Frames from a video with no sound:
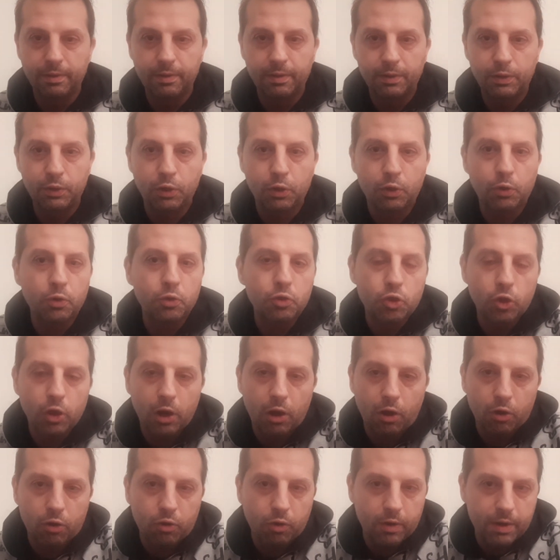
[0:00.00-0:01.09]
io non ce
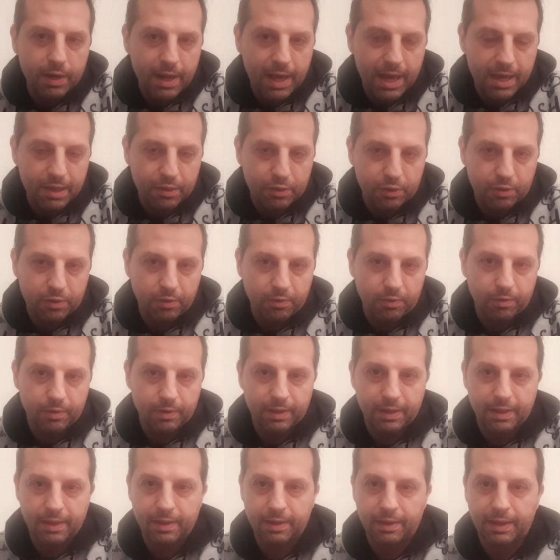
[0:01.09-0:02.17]
l'ho con Neschio,
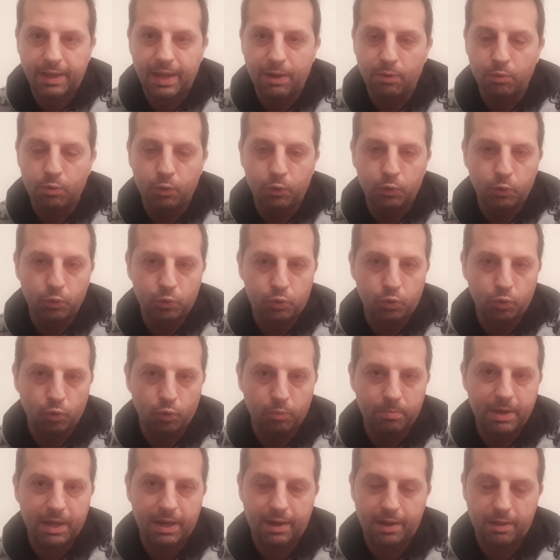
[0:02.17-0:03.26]
eh, che è uno
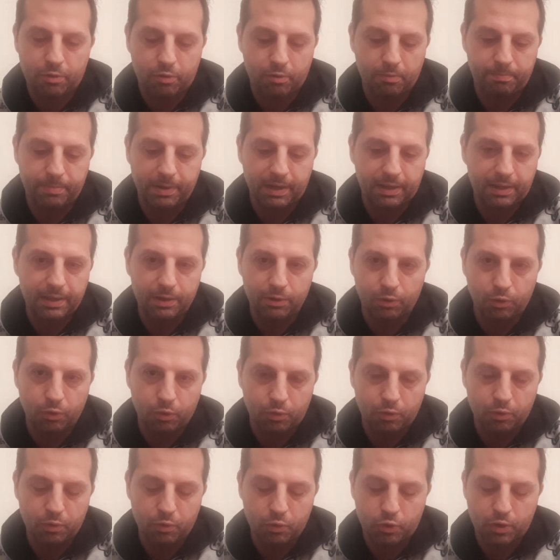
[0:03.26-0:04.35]
youtuber, adesso per chi non lo
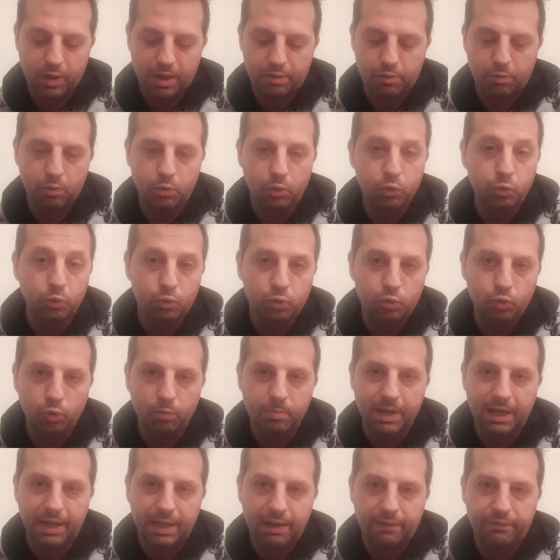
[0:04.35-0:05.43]
conoscesse, lo
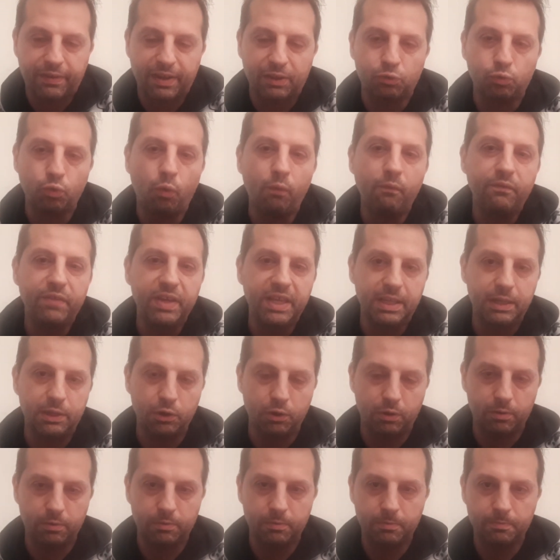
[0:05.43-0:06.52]
youtuber che ha fatto un
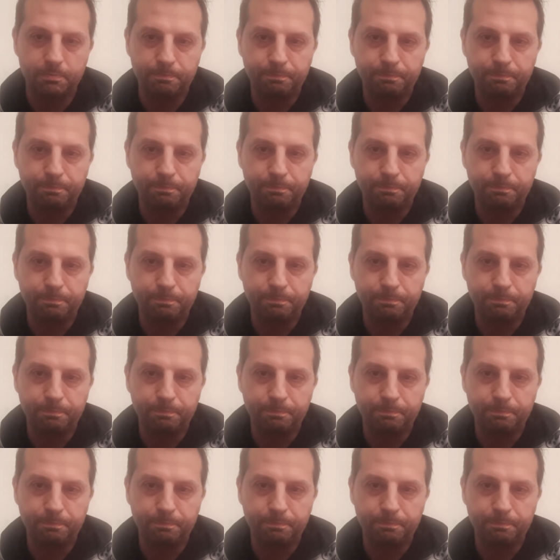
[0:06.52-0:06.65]
video